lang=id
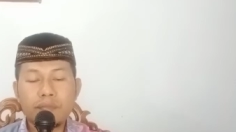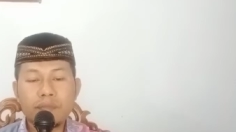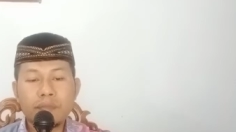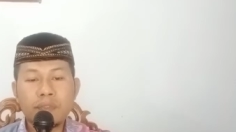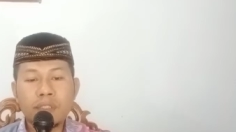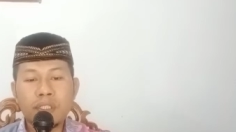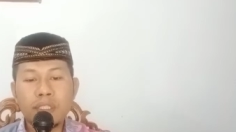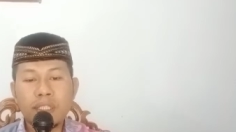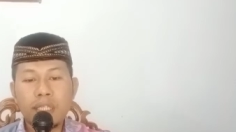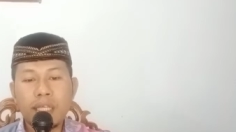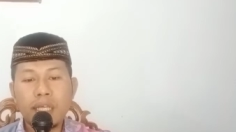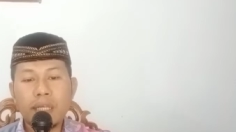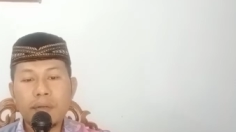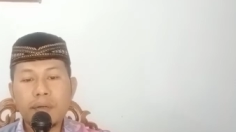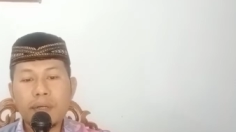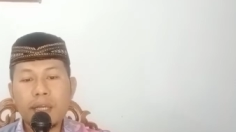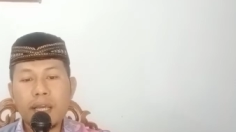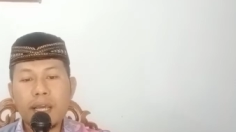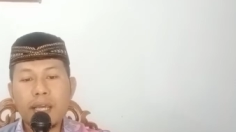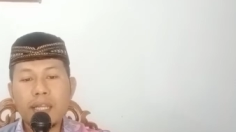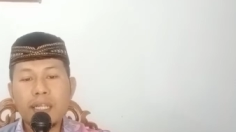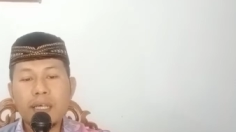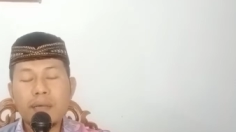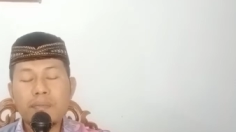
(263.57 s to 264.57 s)
Nah,
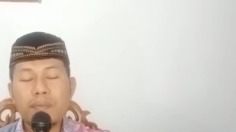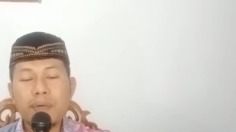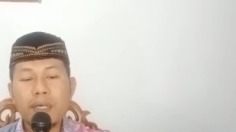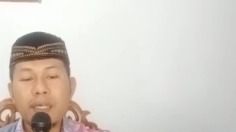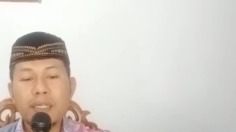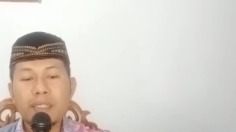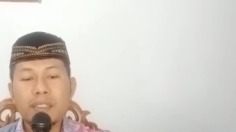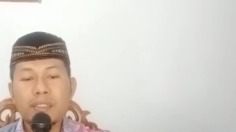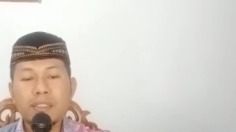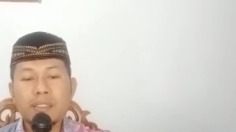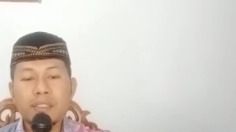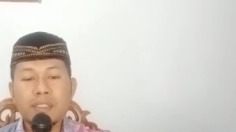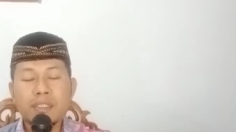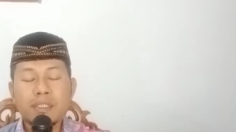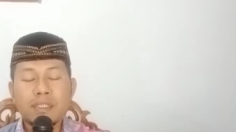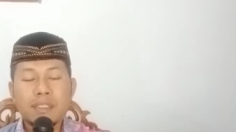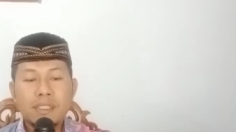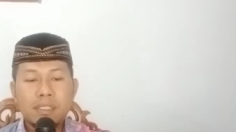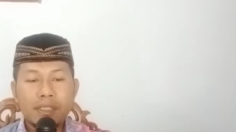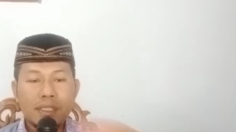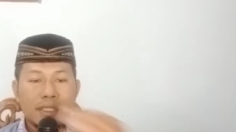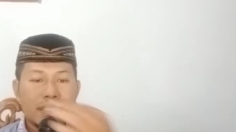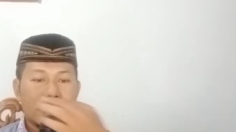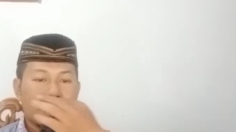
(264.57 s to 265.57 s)
karena apa?
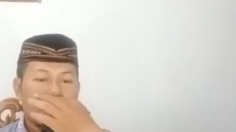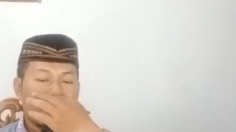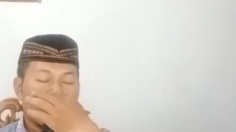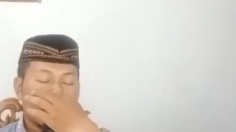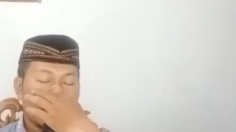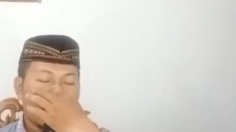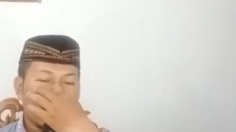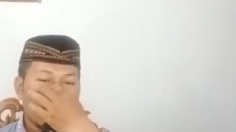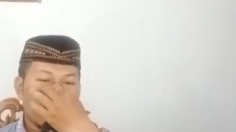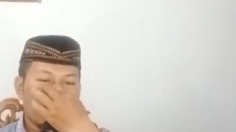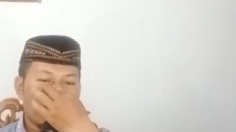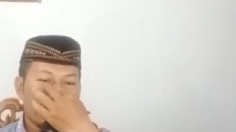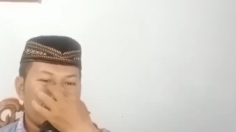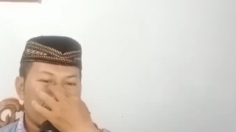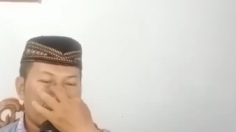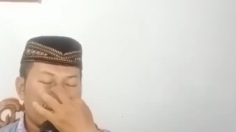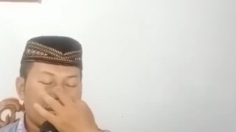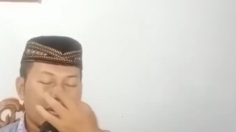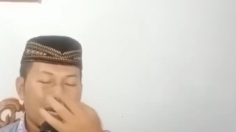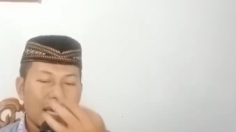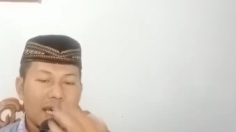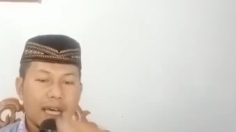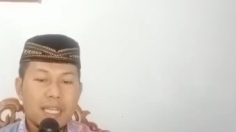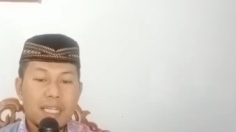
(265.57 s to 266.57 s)
Kelak pada
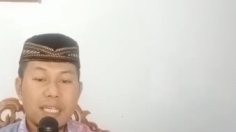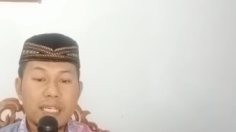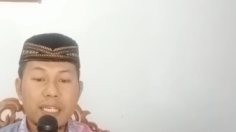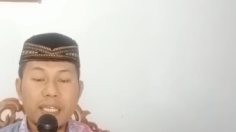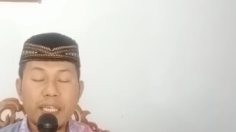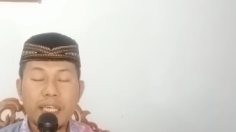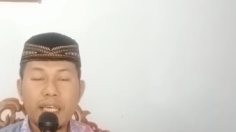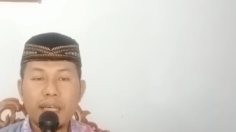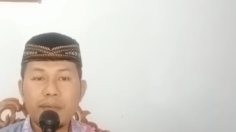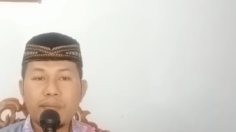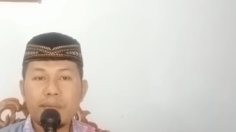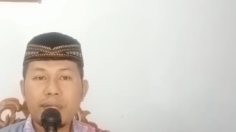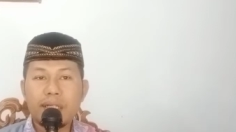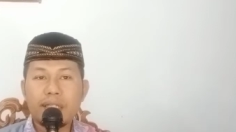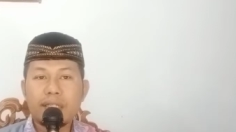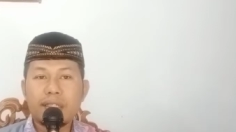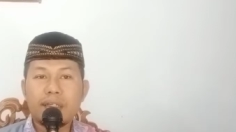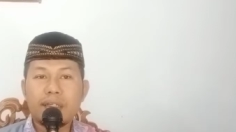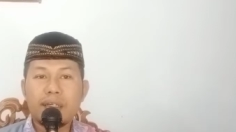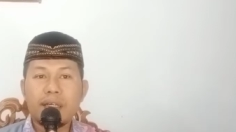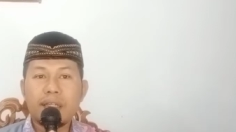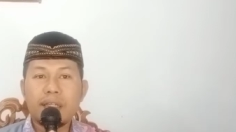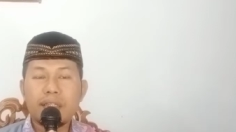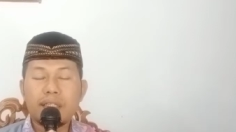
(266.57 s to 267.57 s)
hari kiamat
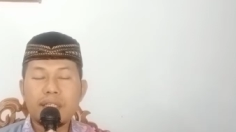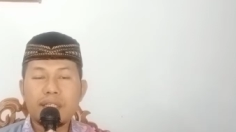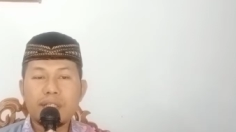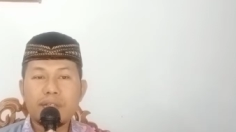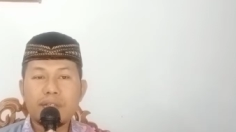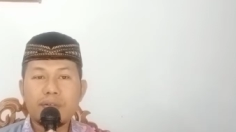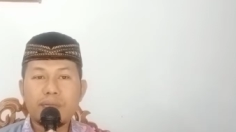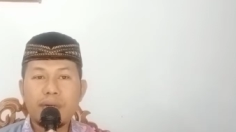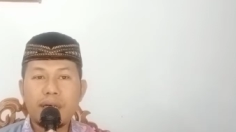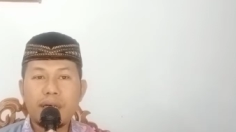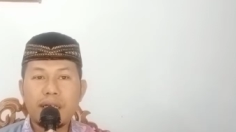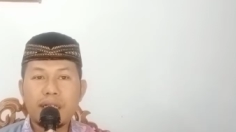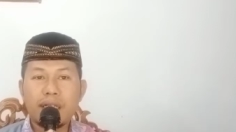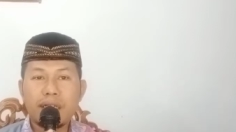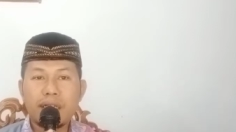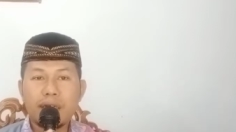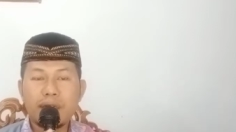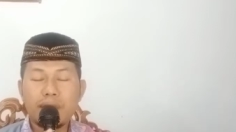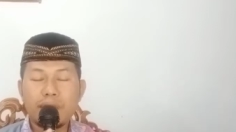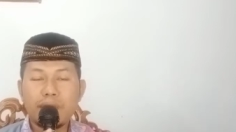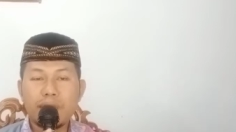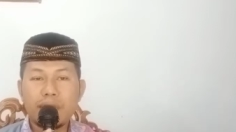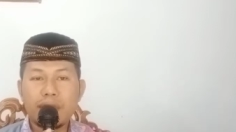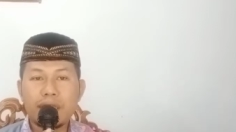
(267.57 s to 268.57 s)
Allah
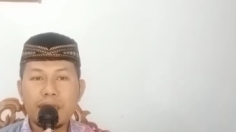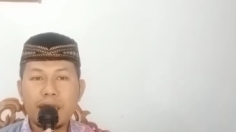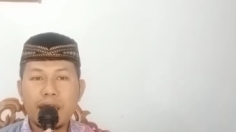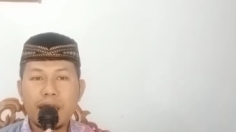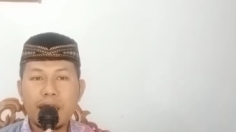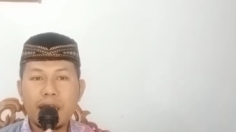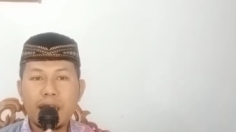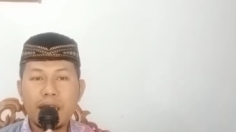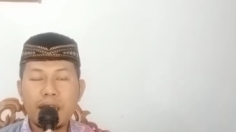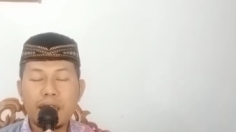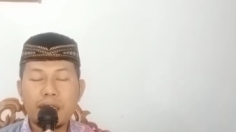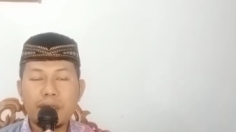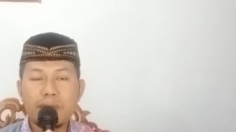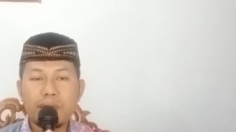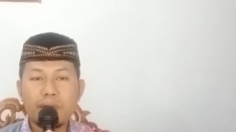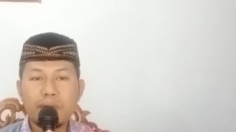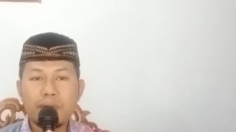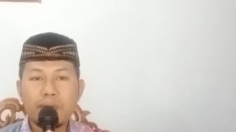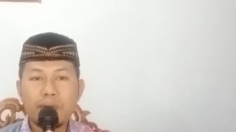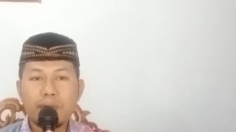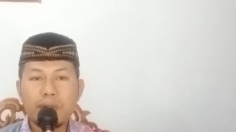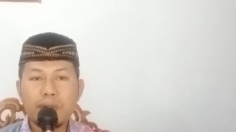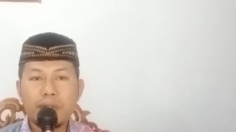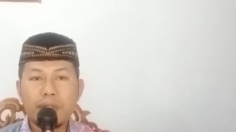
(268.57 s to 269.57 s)
Subhanahu wa taala itu
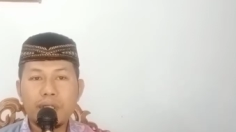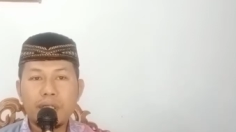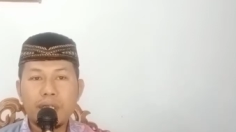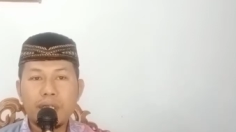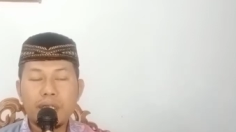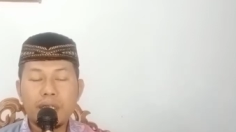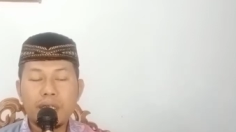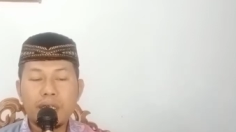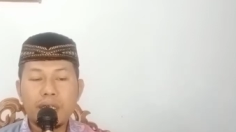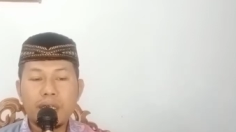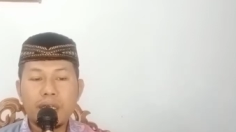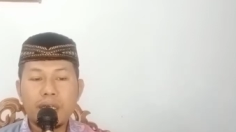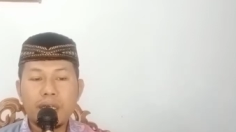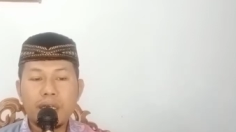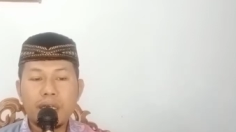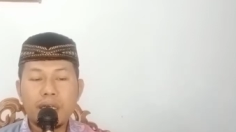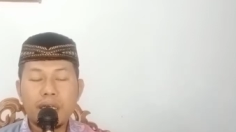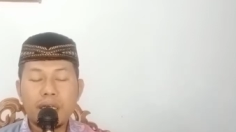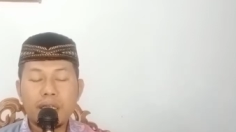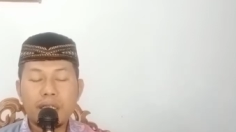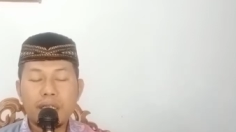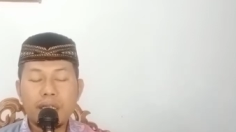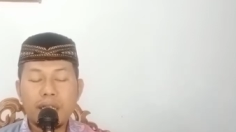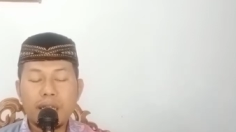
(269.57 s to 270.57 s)

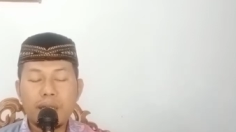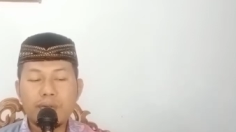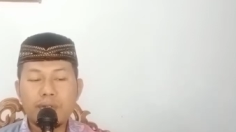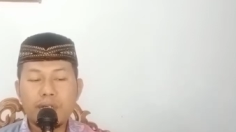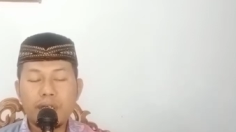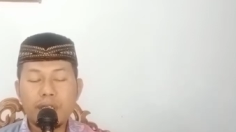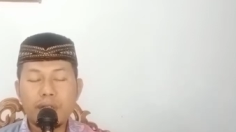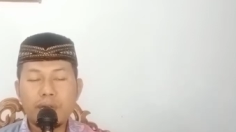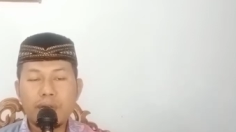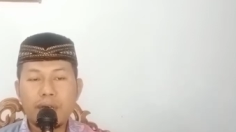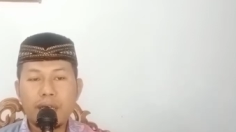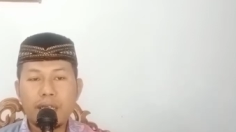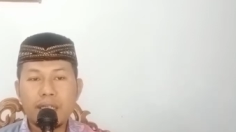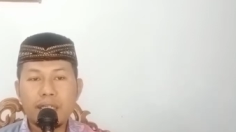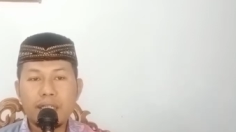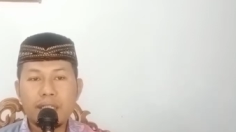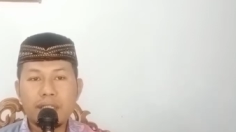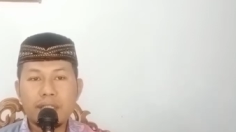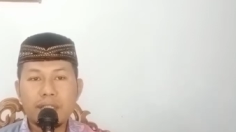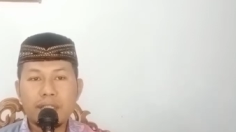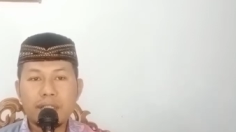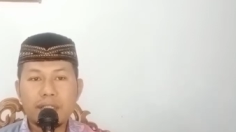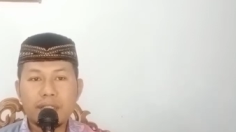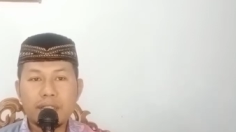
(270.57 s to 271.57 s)
dalam suatu
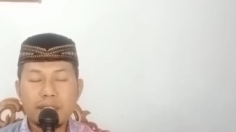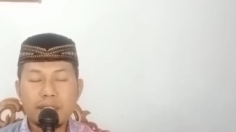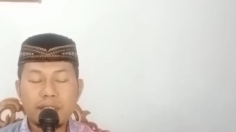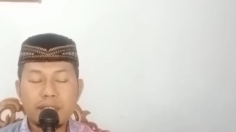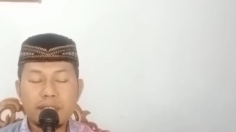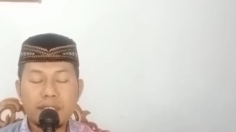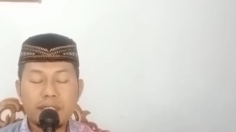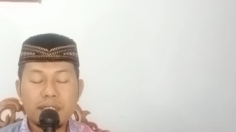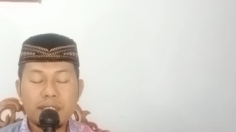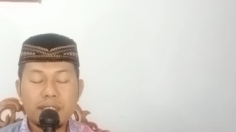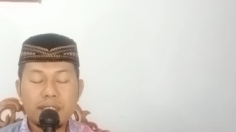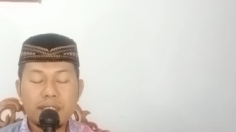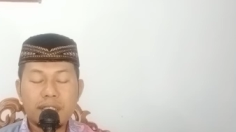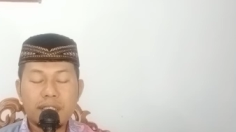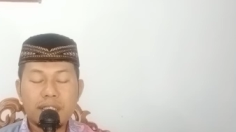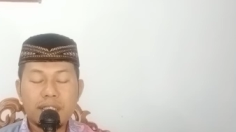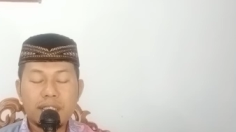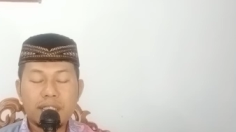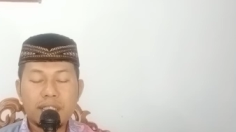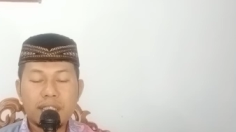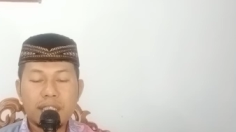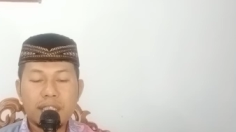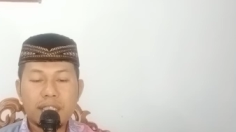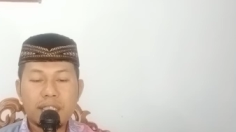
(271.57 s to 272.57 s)
hadis
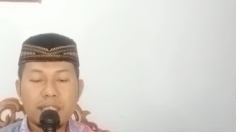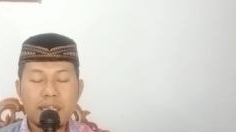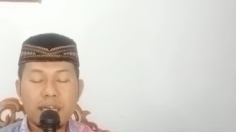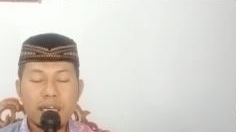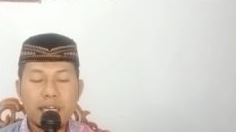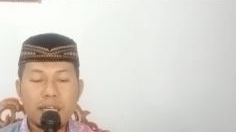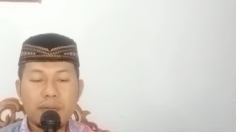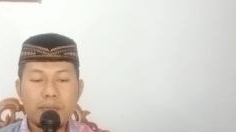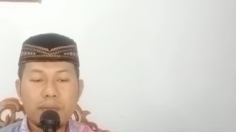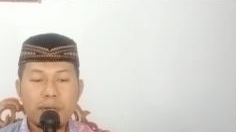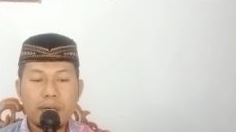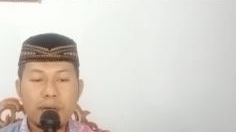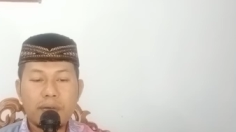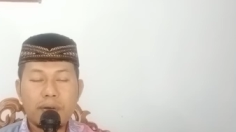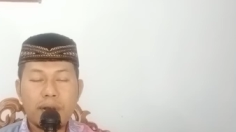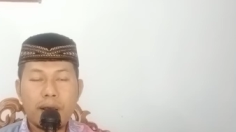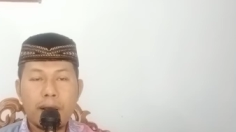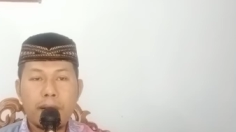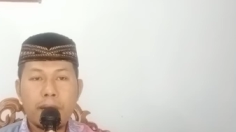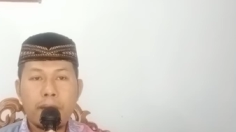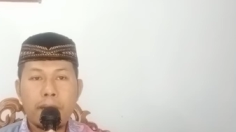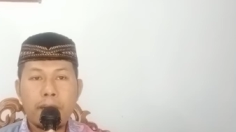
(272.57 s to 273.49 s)
diceritakan bahwa